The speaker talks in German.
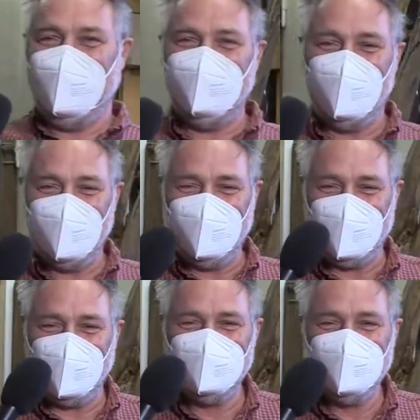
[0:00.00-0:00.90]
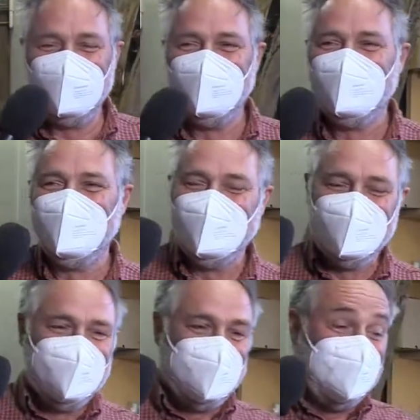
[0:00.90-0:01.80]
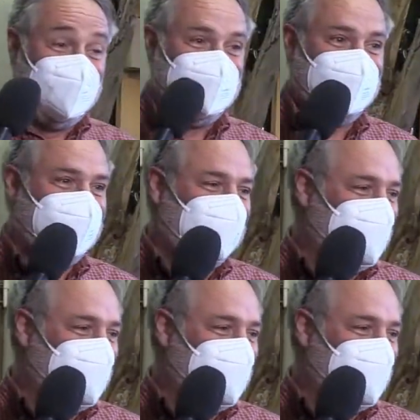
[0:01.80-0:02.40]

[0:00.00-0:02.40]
einmal rundherum. Da kann